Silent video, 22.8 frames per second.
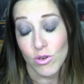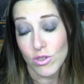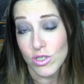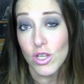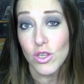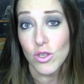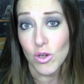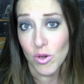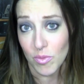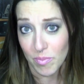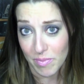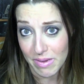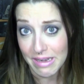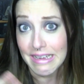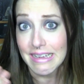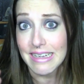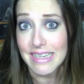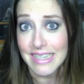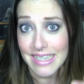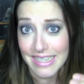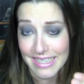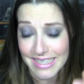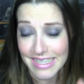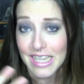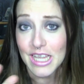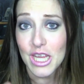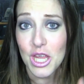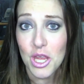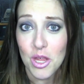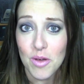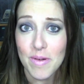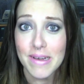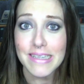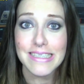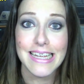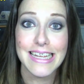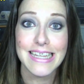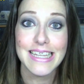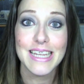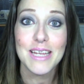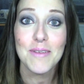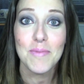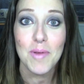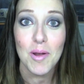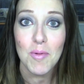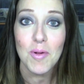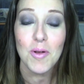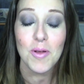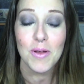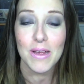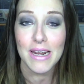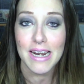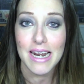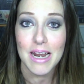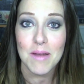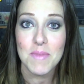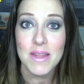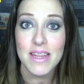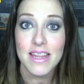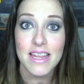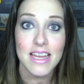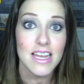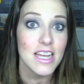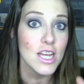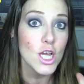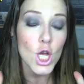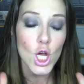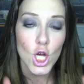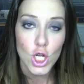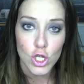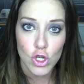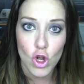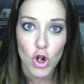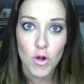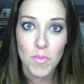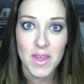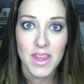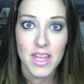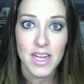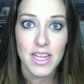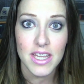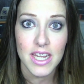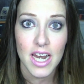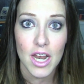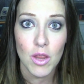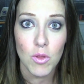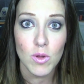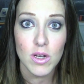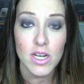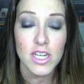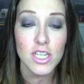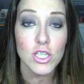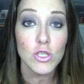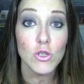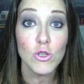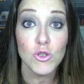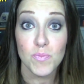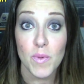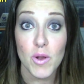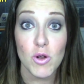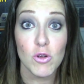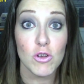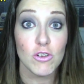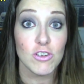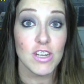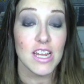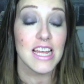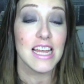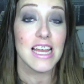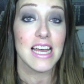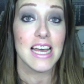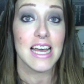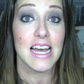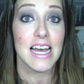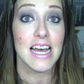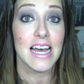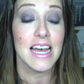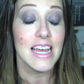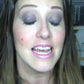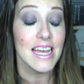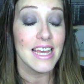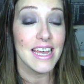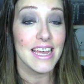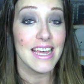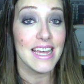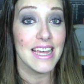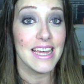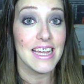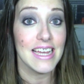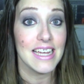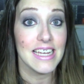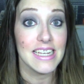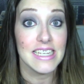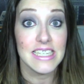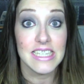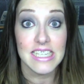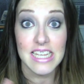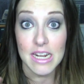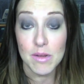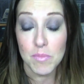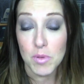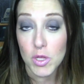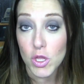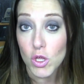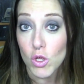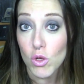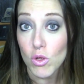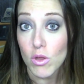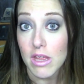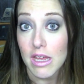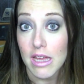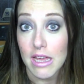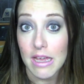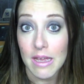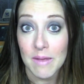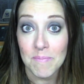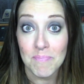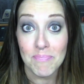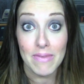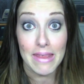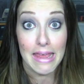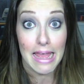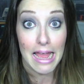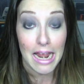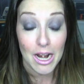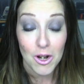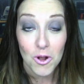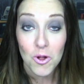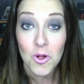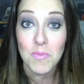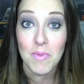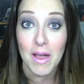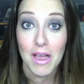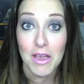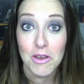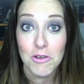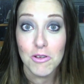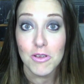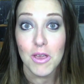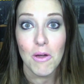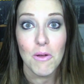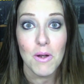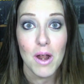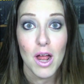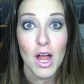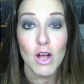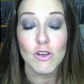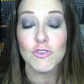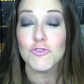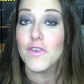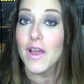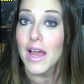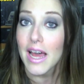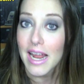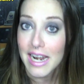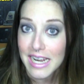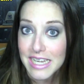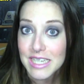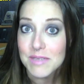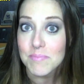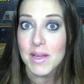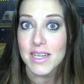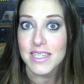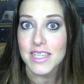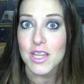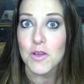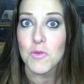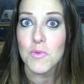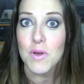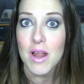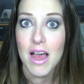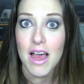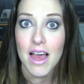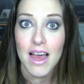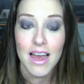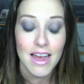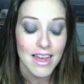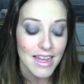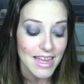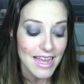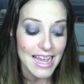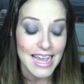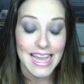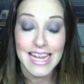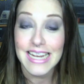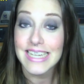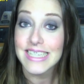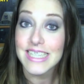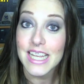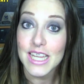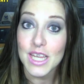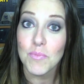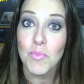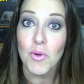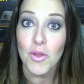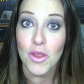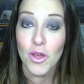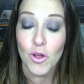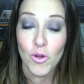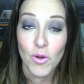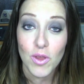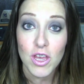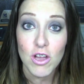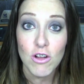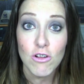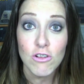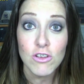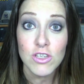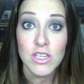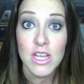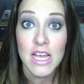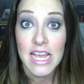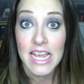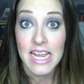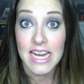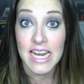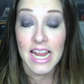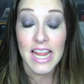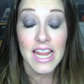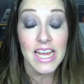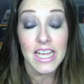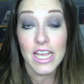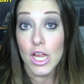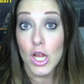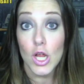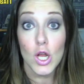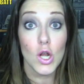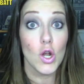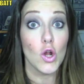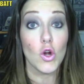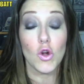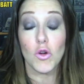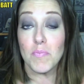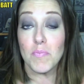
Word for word: cortito, me he extendido bastante, pero bueno, que realmente solo me he centrado en esto, espero que os haya eh, servido de, algo, imagino que ahora os fijaréis más de una en este tipo de códigos, y nada, que lo